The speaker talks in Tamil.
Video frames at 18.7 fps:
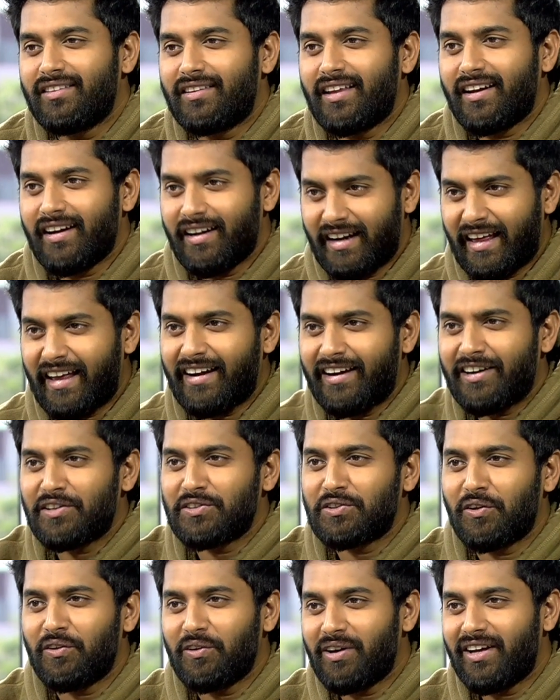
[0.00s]
தெரியல டேரக்டர்
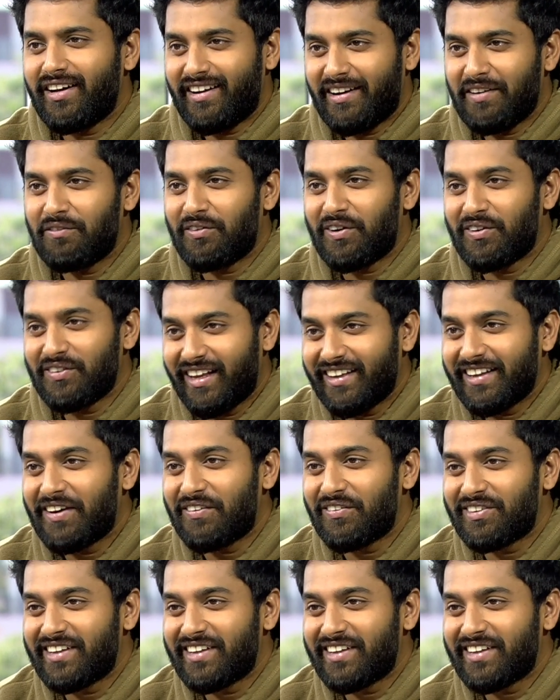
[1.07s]
சொல்லுவார் என்ன பண்ணணும் அதுக்கப்புறம்